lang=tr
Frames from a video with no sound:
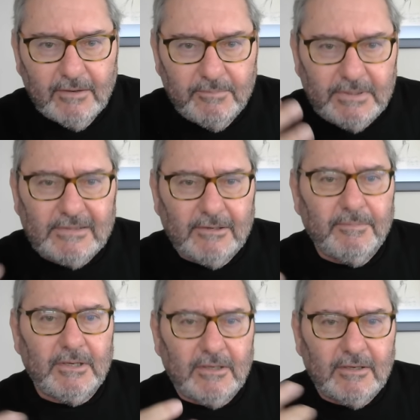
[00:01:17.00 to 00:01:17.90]
Bizim
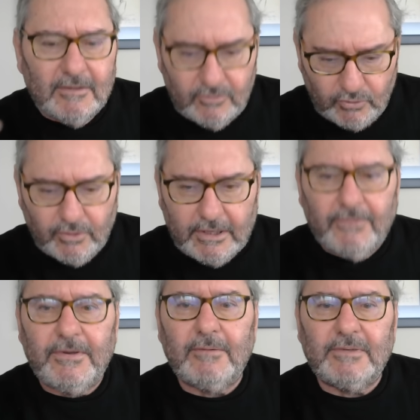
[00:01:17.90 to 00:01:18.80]
e,
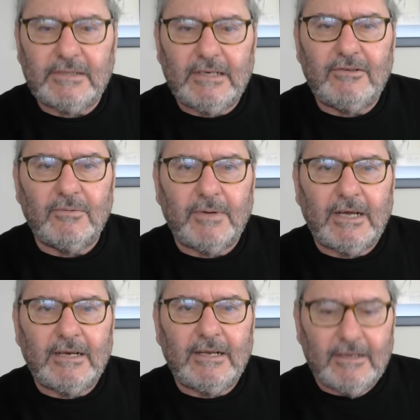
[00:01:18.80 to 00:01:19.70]
coğrafyamız
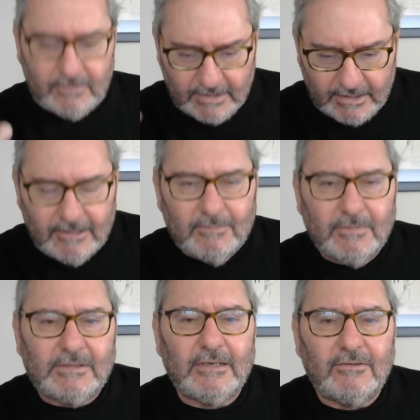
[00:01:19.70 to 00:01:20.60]
itibariyle,
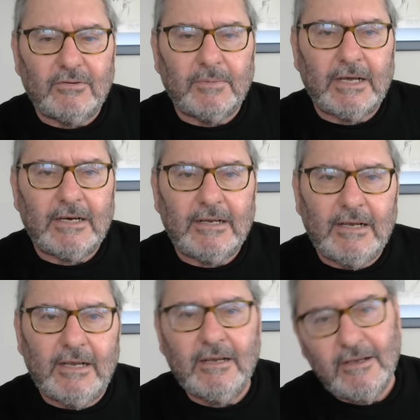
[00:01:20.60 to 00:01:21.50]
tarihimiz
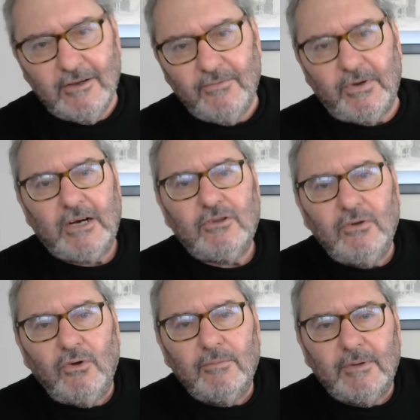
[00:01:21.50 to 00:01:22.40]
itibariyle farklı
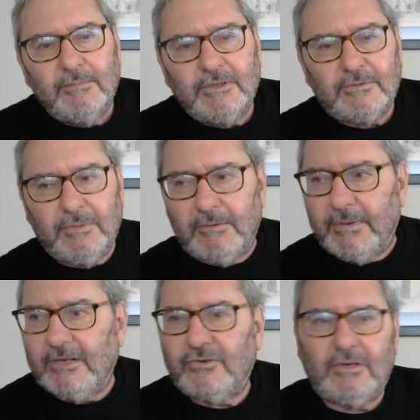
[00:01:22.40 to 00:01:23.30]
olmamız, bir
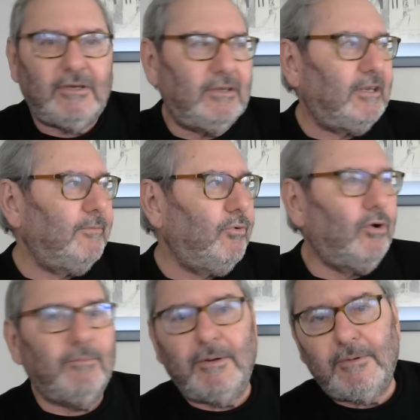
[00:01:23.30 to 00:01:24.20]
Belçikalı gibi
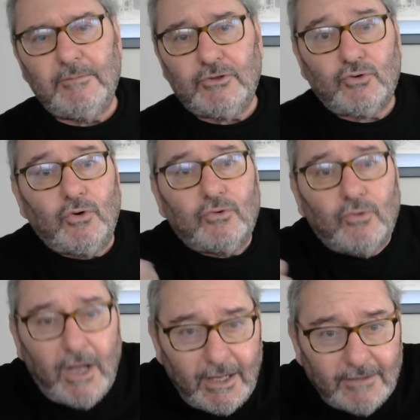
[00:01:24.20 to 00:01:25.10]
olmamamız çok
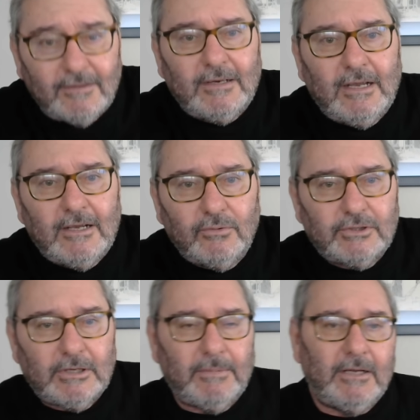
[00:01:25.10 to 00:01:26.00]
doğaldır yani. O
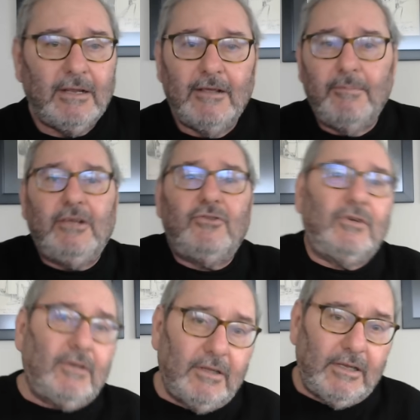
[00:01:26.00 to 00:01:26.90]
zaman
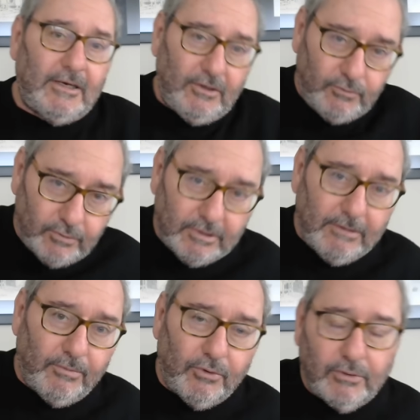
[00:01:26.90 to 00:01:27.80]
Belçikalılar da Türk
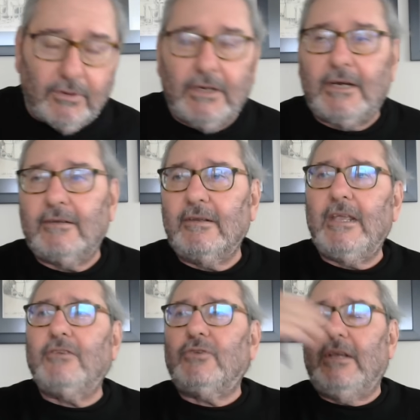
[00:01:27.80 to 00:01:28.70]
gibi olurlardı.
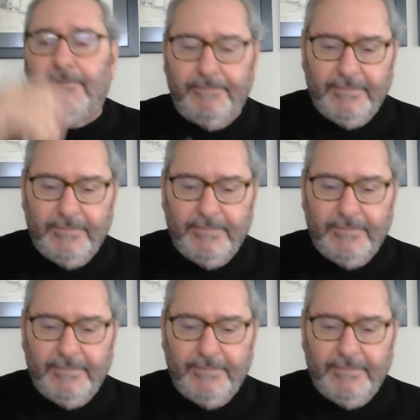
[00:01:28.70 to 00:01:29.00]
Geçelim.